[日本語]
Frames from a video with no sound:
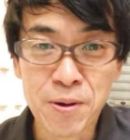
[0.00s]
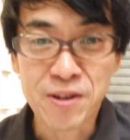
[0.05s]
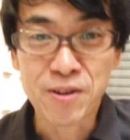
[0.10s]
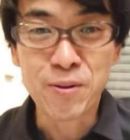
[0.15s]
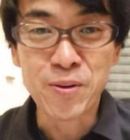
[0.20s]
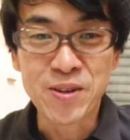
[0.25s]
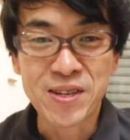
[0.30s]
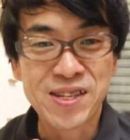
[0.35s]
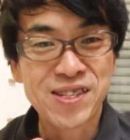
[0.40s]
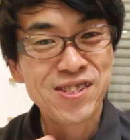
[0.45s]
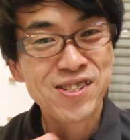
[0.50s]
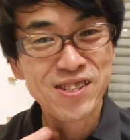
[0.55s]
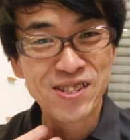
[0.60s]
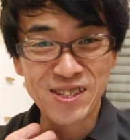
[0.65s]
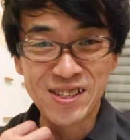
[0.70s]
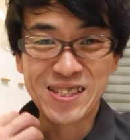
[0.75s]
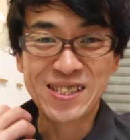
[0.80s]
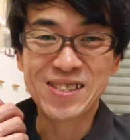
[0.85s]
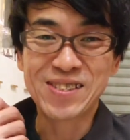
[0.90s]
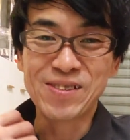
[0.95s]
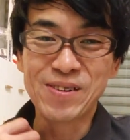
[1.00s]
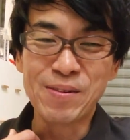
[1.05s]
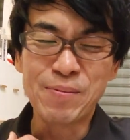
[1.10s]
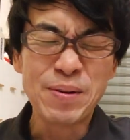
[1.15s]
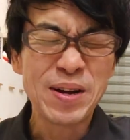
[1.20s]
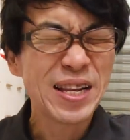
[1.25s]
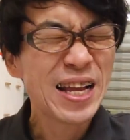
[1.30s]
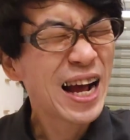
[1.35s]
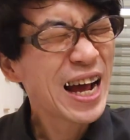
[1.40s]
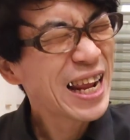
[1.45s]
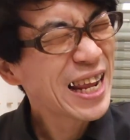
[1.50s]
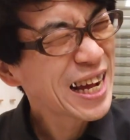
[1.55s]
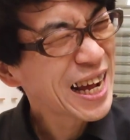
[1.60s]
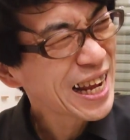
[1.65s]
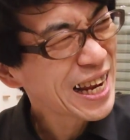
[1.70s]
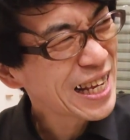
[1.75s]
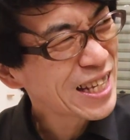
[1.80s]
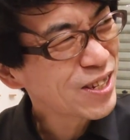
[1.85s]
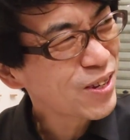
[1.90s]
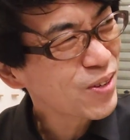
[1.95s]
ぱこう記いっ層、まあなかな
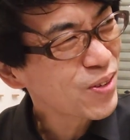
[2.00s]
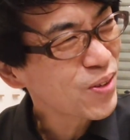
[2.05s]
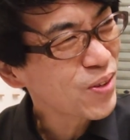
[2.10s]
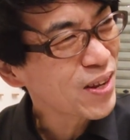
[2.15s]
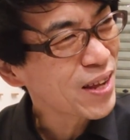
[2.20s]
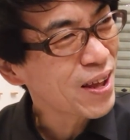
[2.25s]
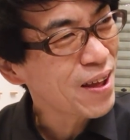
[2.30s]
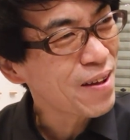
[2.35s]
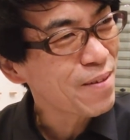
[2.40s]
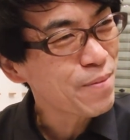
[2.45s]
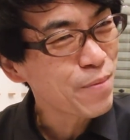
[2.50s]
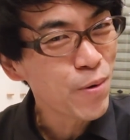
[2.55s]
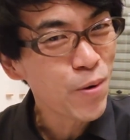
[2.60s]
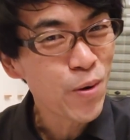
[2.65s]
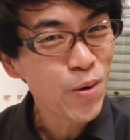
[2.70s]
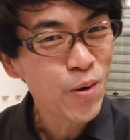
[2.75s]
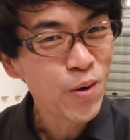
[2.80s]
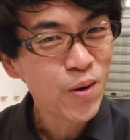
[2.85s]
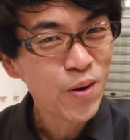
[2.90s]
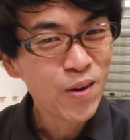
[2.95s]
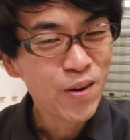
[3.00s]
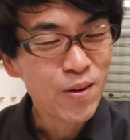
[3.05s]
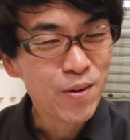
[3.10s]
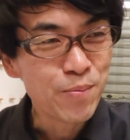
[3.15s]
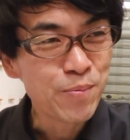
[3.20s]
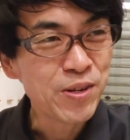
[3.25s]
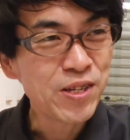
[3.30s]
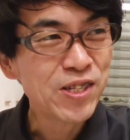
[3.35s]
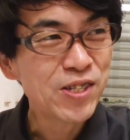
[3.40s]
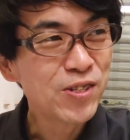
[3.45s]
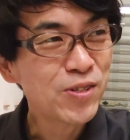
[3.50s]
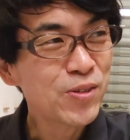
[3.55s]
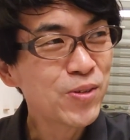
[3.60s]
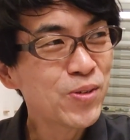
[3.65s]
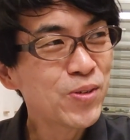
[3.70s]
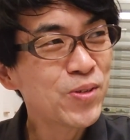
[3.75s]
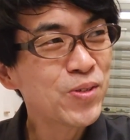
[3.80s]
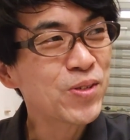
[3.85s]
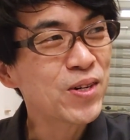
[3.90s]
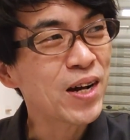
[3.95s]
かねちょっとねもう
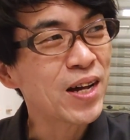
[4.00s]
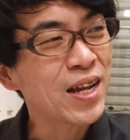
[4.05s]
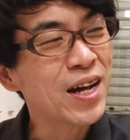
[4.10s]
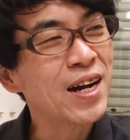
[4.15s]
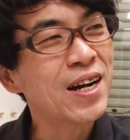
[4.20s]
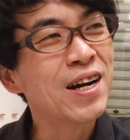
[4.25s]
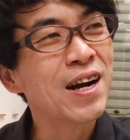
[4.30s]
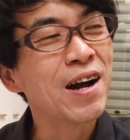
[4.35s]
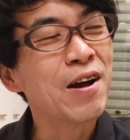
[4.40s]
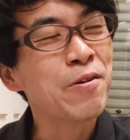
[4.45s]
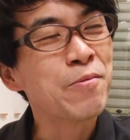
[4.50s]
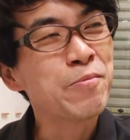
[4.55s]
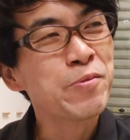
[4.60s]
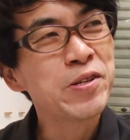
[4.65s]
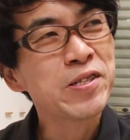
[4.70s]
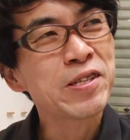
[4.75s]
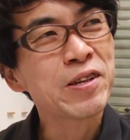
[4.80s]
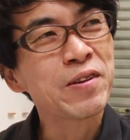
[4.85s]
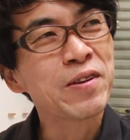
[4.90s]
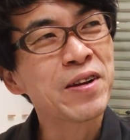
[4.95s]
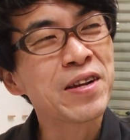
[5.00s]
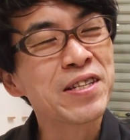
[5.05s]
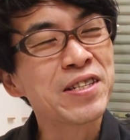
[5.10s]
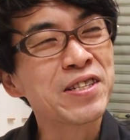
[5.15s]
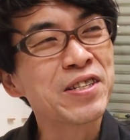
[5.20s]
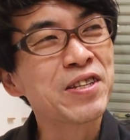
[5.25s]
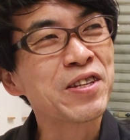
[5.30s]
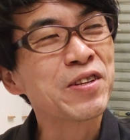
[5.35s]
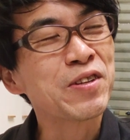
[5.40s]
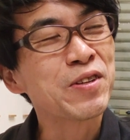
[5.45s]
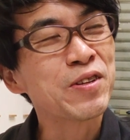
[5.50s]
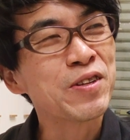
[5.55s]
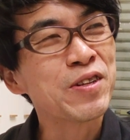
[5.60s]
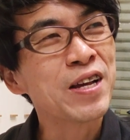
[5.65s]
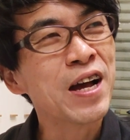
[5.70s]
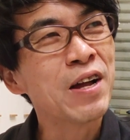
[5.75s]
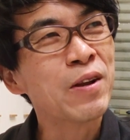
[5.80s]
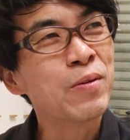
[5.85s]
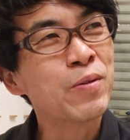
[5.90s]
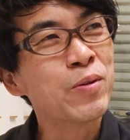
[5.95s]
ビシュールがなんか MB さんの話
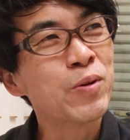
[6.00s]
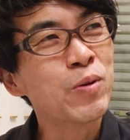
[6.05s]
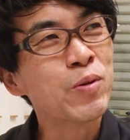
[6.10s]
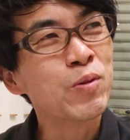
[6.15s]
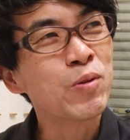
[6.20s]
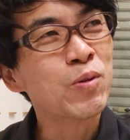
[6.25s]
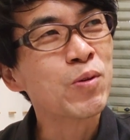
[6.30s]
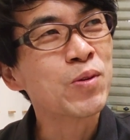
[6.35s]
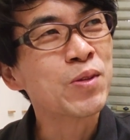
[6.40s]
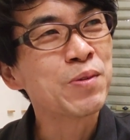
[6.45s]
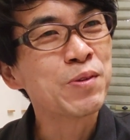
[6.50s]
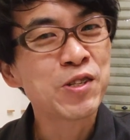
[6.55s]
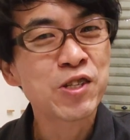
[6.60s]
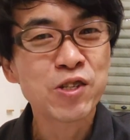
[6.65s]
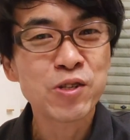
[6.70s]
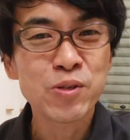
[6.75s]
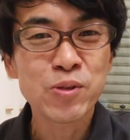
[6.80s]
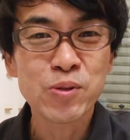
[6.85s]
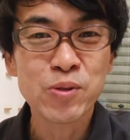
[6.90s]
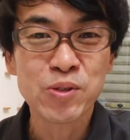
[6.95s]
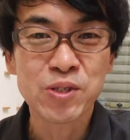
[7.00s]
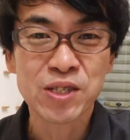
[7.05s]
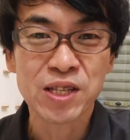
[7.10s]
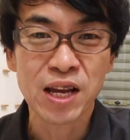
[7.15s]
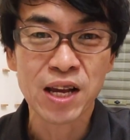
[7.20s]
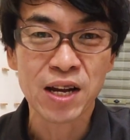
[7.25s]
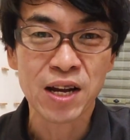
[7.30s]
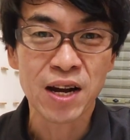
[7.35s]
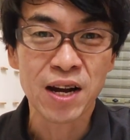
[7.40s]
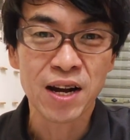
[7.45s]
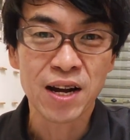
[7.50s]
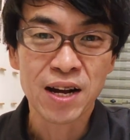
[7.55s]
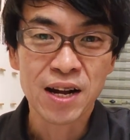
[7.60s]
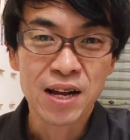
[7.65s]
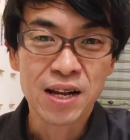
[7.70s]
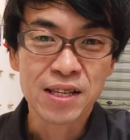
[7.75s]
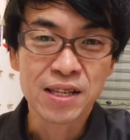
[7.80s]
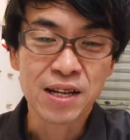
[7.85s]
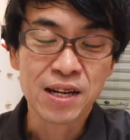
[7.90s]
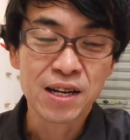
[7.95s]
あのよるとビシュール自体が
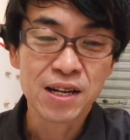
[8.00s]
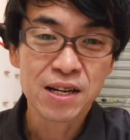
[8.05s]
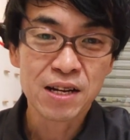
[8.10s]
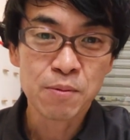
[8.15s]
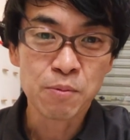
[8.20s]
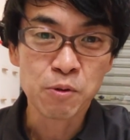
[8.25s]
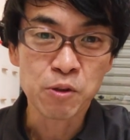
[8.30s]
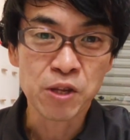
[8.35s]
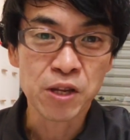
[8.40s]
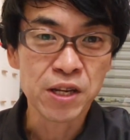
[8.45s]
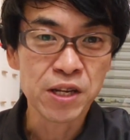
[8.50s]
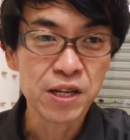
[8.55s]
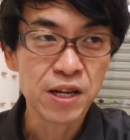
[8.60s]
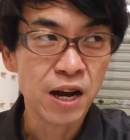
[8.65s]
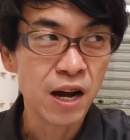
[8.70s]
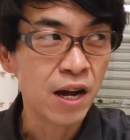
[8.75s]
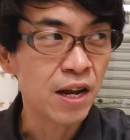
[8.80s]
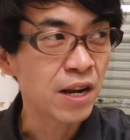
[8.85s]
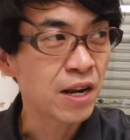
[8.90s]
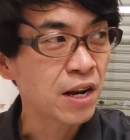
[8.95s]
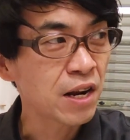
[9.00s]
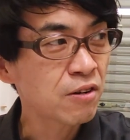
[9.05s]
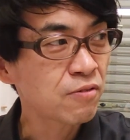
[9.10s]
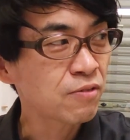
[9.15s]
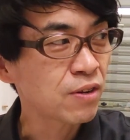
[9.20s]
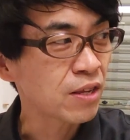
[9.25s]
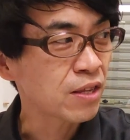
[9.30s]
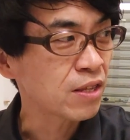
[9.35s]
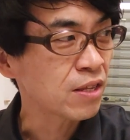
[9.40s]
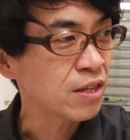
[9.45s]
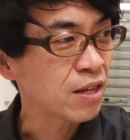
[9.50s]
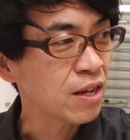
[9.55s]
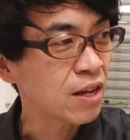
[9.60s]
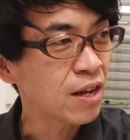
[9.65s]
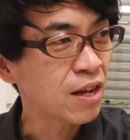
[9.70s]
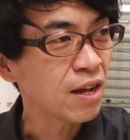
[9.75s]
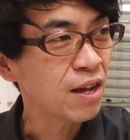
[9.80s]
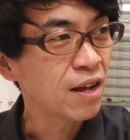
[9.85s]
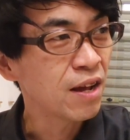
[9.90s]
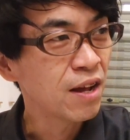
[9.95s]
なかなかもう手に入らなくなっ
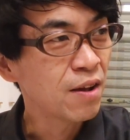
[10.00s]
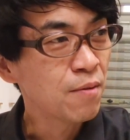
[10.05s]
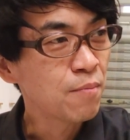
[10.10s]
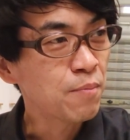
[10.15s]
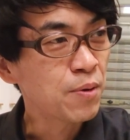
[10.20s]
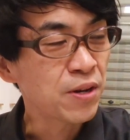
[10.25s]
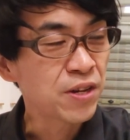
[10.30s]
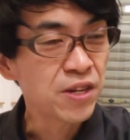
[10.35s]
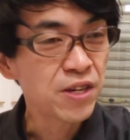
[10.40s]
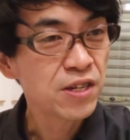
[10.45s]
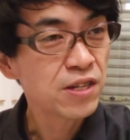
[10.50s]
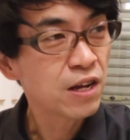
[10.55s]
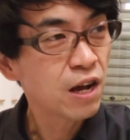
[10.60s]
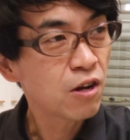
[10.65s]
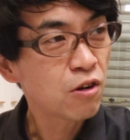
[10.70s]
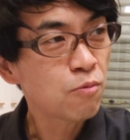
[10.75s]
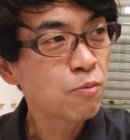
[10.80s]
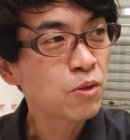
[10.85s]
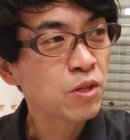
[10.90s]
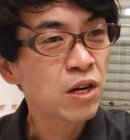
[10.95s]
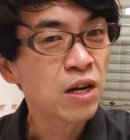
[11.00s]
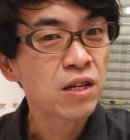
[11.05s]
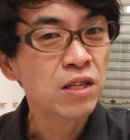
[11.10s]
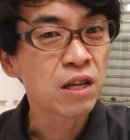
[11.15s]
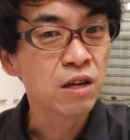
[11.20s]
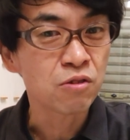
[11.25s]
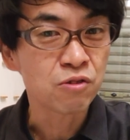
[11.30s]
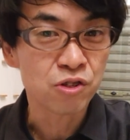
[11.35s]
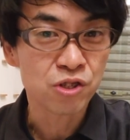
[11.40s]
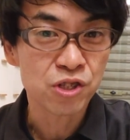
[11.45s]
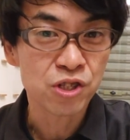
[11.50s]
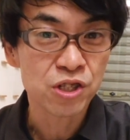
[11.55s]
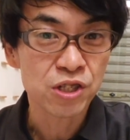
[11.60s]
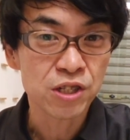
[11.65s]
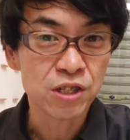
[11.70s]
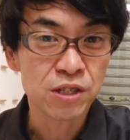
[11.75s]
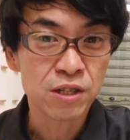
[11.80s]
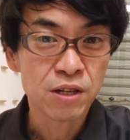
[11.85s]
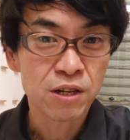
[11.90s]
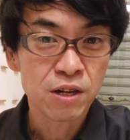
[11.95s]
て、まあ、金額も高くなる
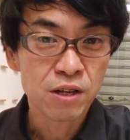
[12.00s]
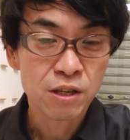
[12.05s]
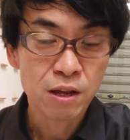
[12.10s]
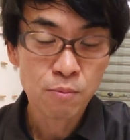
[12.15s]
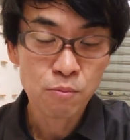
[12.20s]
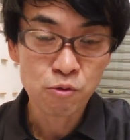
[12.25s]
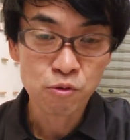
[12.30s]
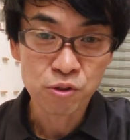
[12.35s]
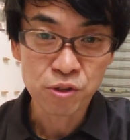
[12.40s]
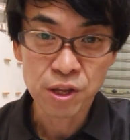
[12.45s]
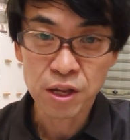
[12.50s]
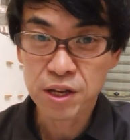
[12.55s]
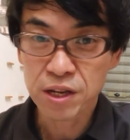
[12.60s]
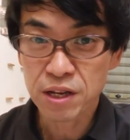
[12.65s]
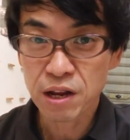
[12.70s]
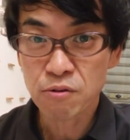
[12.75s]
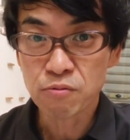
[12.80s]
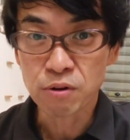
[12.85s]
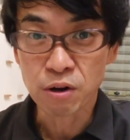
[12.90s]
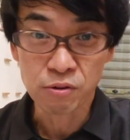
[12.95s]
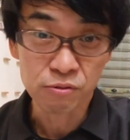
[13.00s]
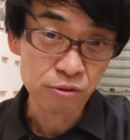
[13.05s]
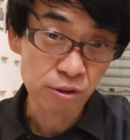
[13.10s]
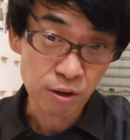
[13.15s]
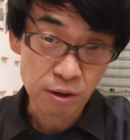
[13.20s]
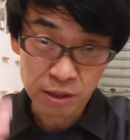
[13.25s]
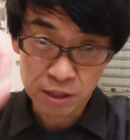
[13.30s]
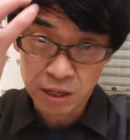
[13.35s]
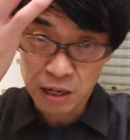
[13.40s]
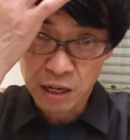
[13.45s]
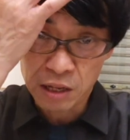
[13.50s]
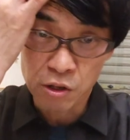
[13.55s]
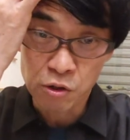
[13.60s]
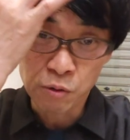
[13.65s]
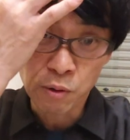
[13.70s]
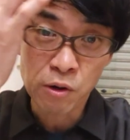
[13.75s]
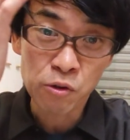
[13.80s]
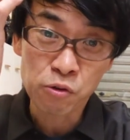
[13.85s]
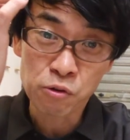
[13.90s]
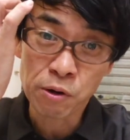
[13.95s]
し多分できなくなるんちゃうかってなって
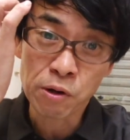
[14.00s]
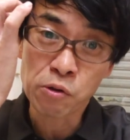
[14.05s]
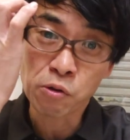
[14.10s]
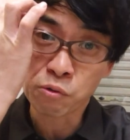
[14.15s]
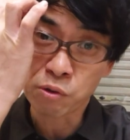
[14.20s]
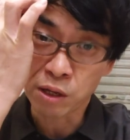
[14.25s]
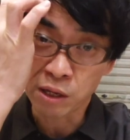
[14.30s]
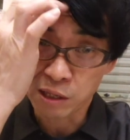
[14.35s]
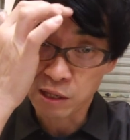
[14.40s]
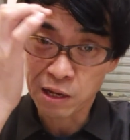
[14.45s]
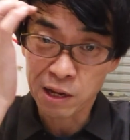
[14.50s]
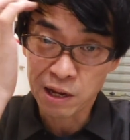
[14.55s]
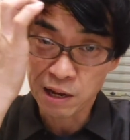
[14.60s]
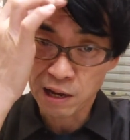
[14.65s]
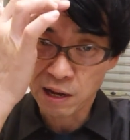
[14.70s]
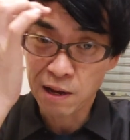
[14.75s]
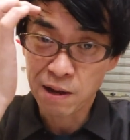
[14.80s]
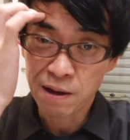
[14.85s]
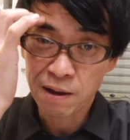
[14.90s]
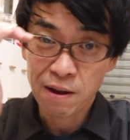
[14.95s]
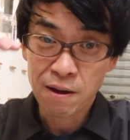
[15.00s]
言われ言われとったんで